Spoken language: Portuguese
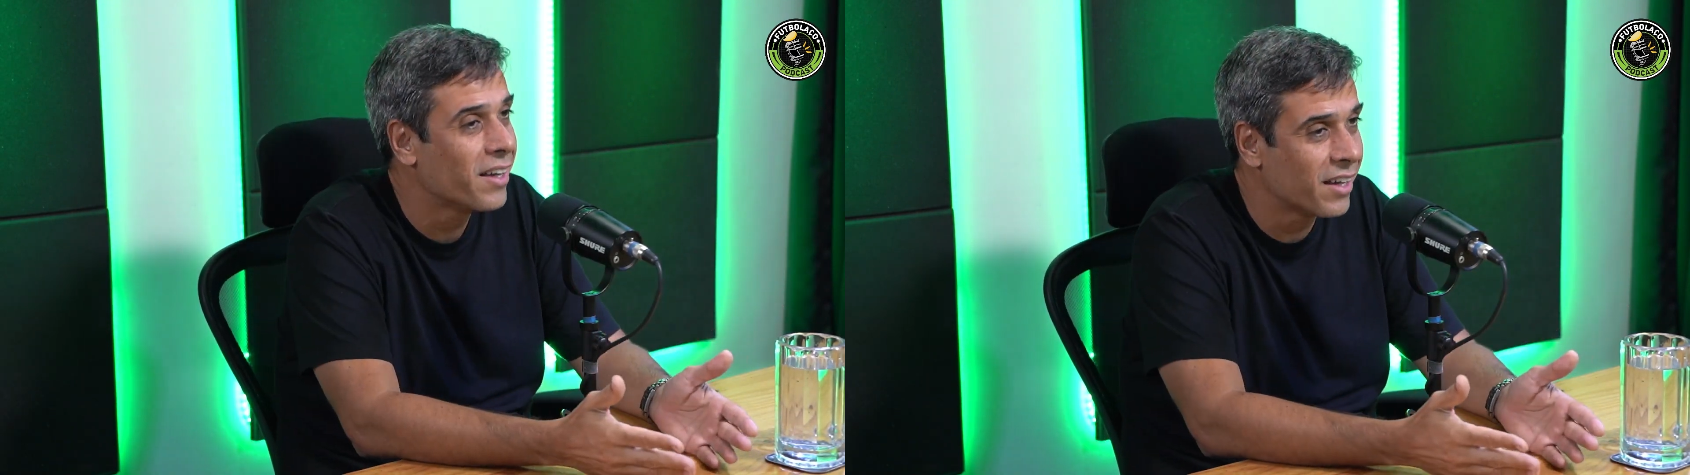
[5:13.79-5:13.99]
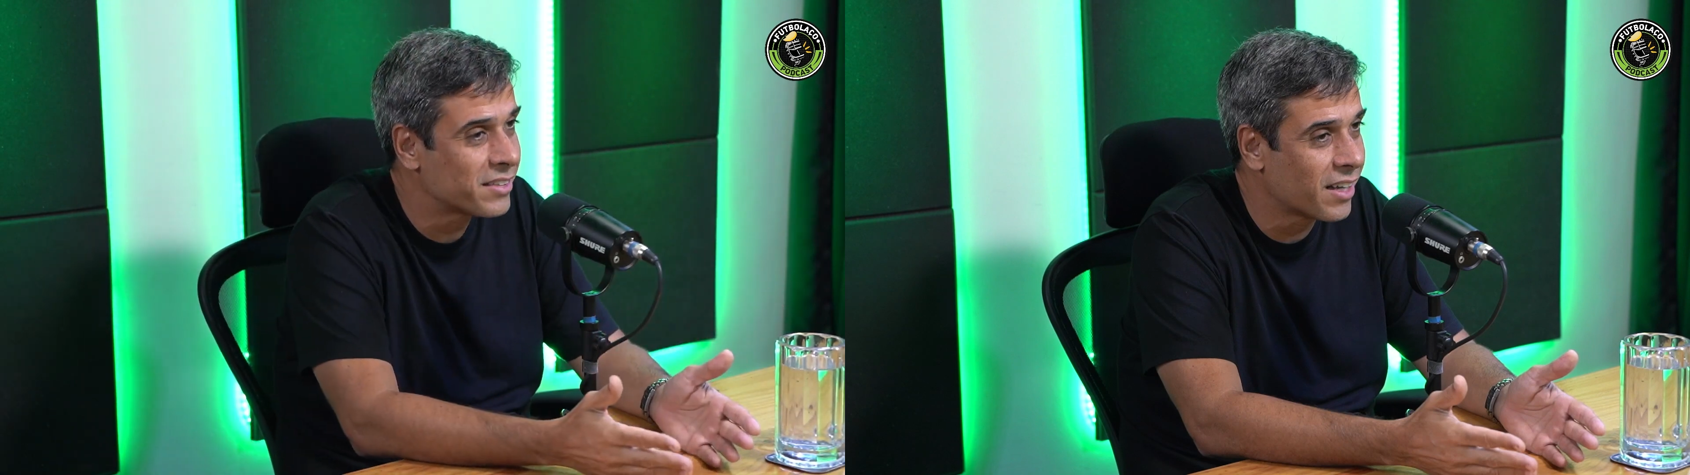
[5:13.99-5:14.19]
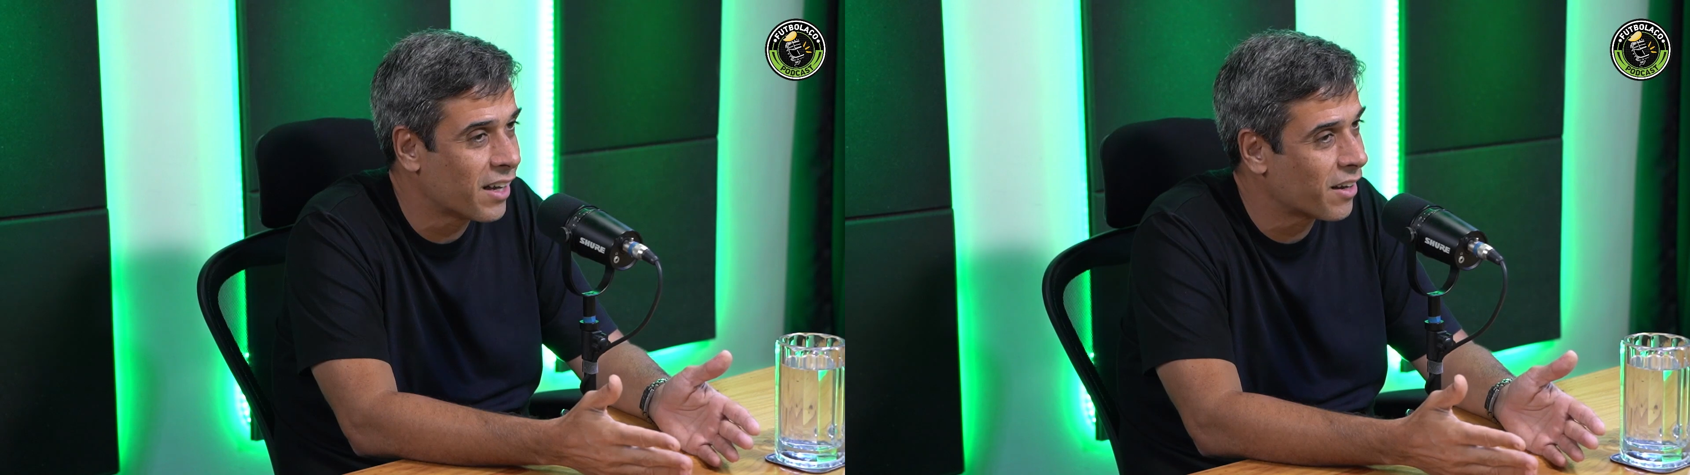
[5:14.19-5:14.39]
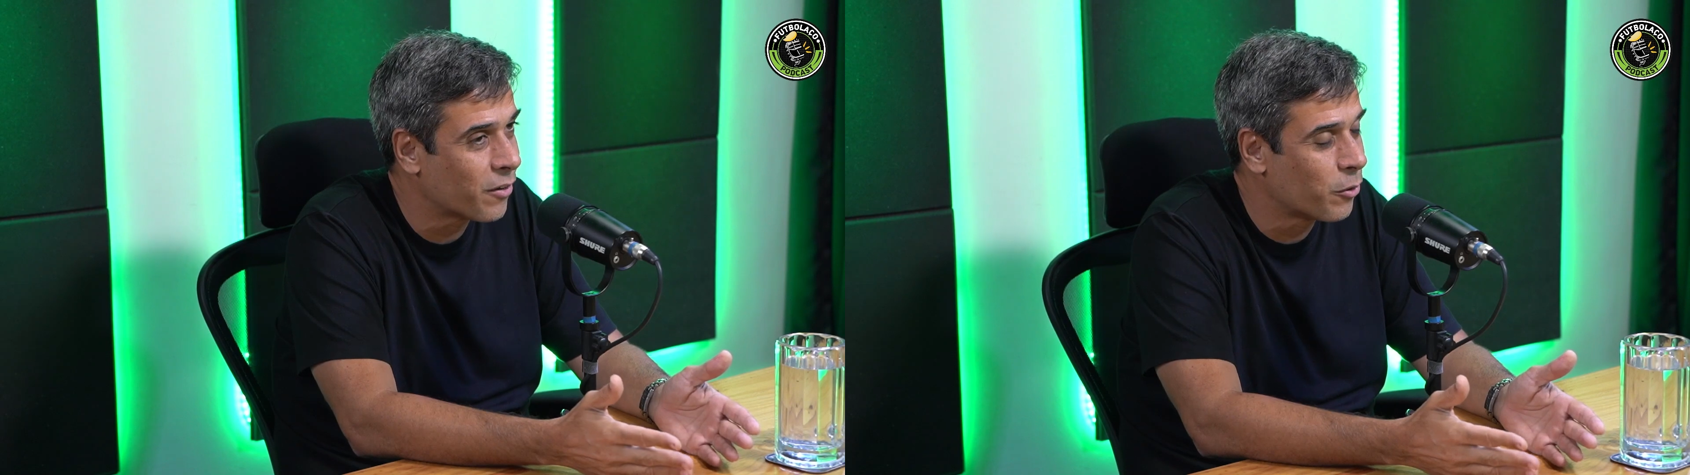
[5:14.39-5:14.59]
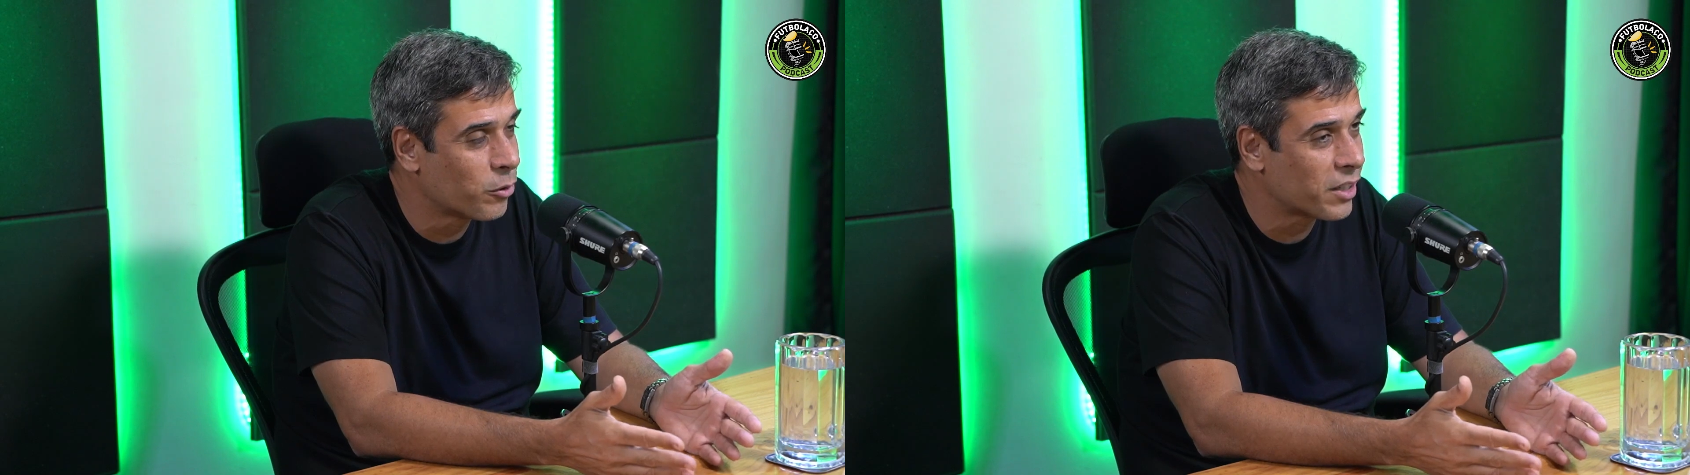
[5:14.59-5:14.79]
essa
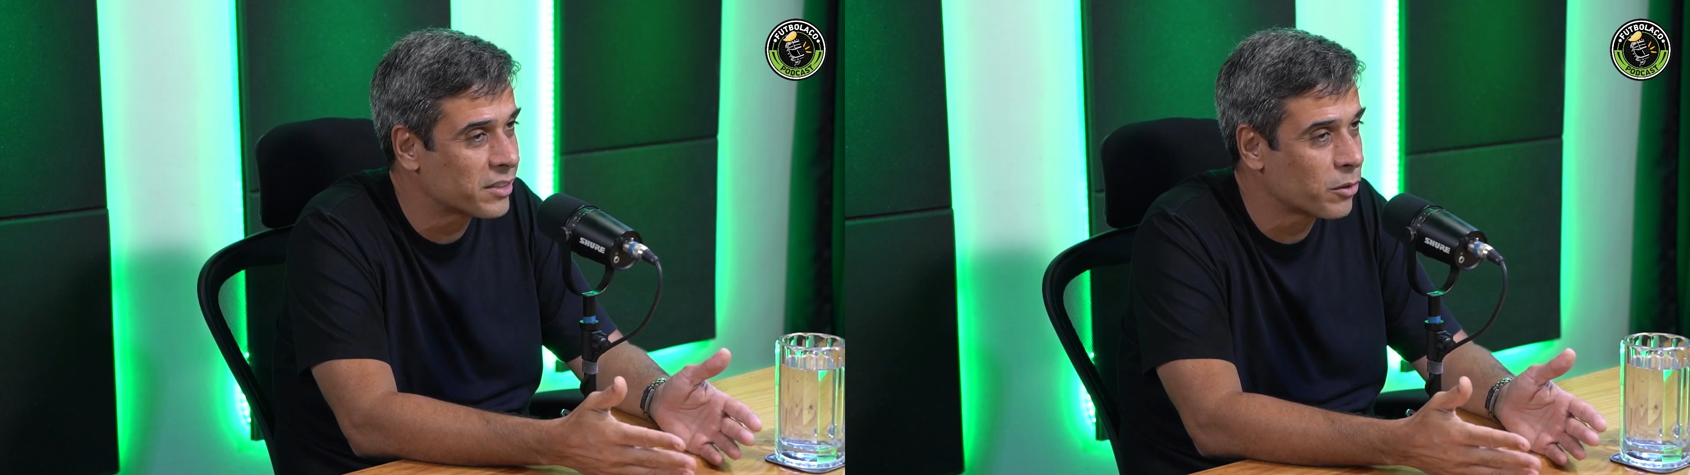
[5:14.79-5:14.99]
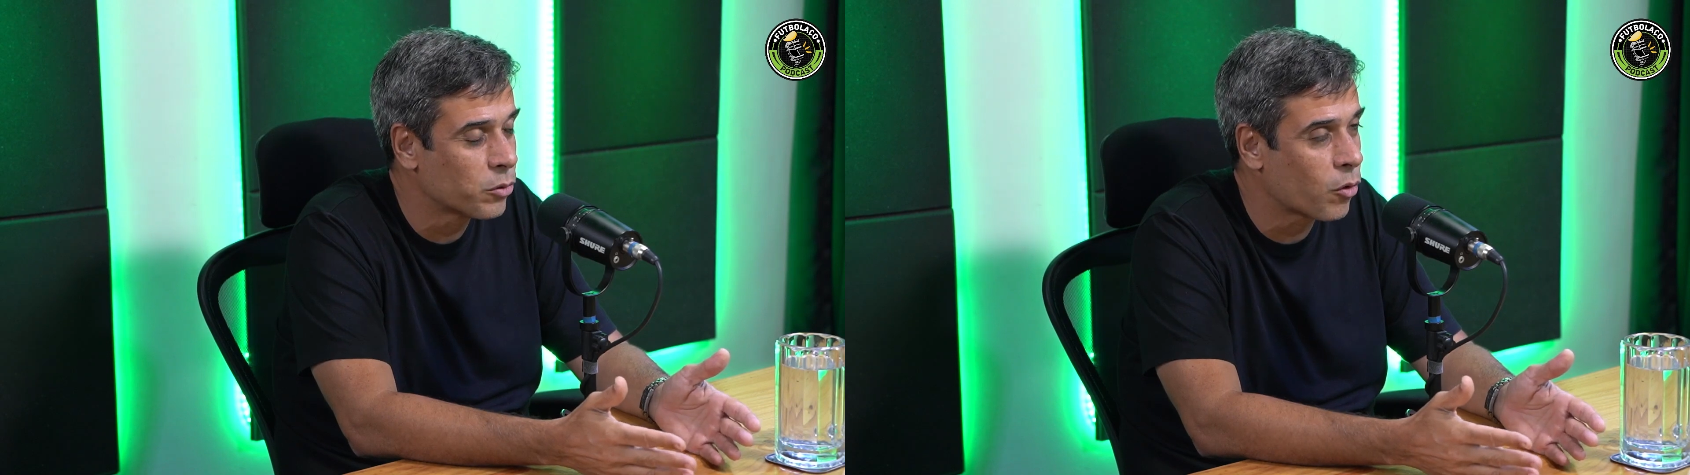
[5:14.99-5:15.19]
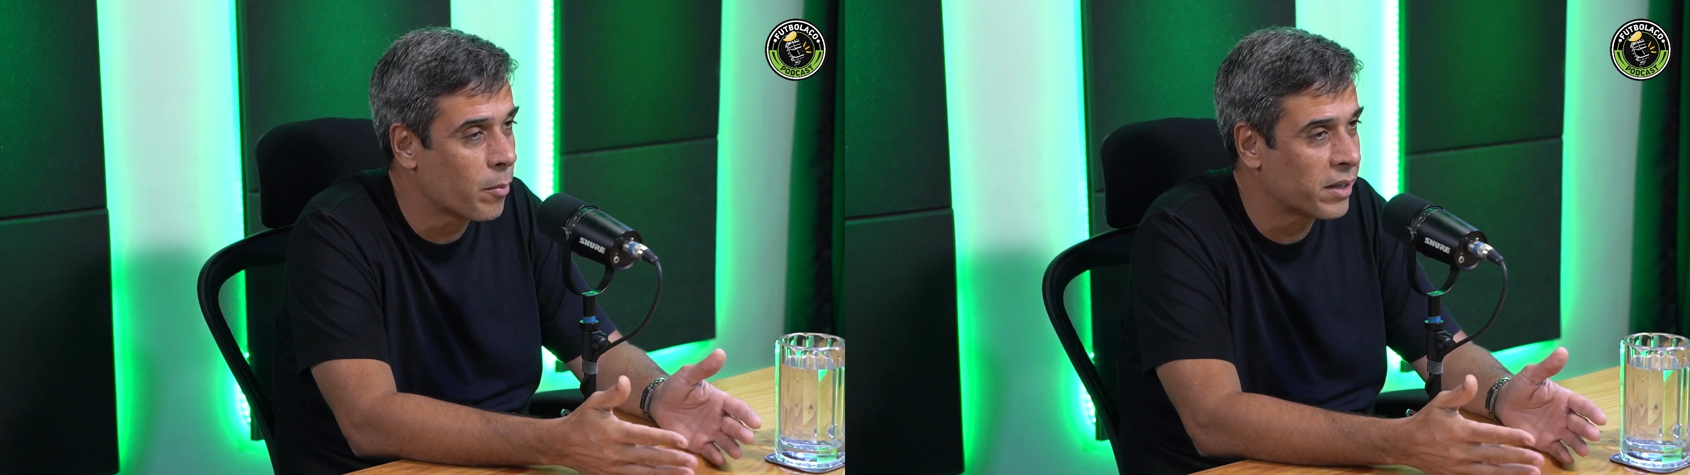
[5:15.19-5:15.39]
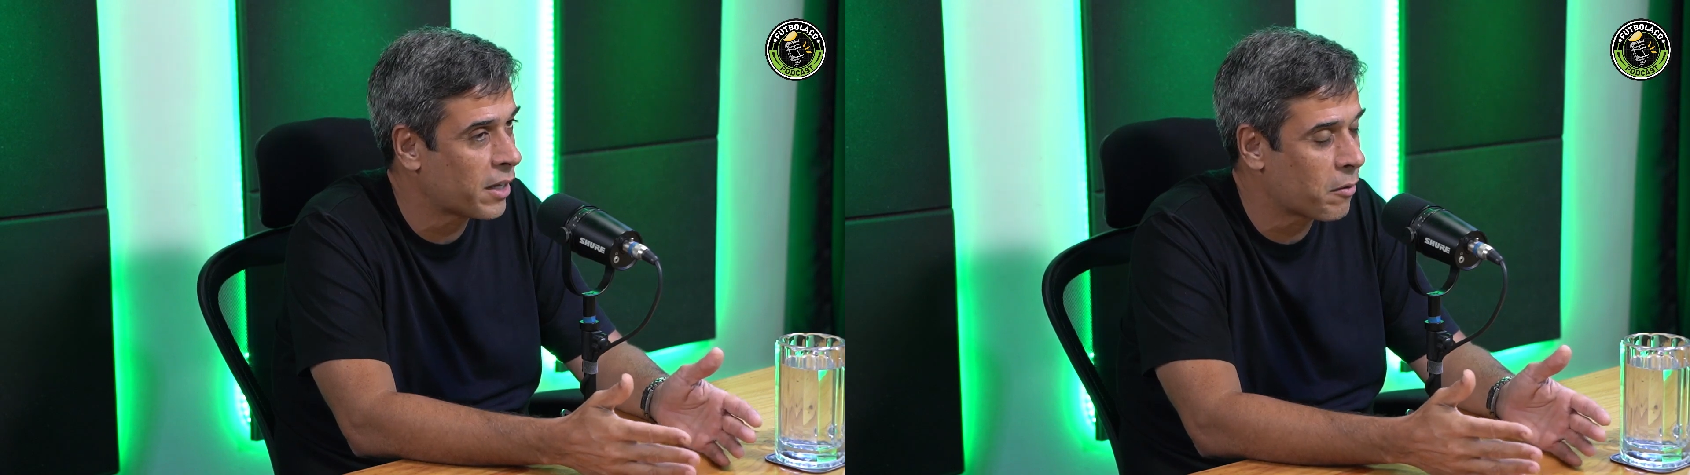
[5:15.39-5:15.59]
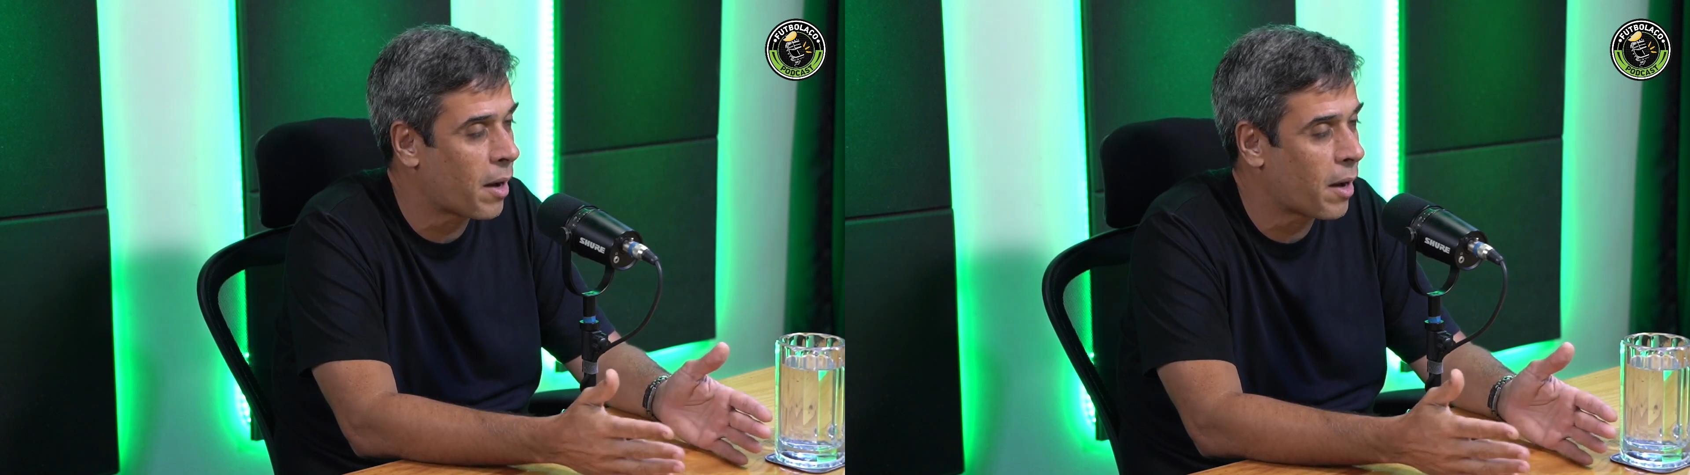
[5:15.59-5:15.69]
conotação no documentário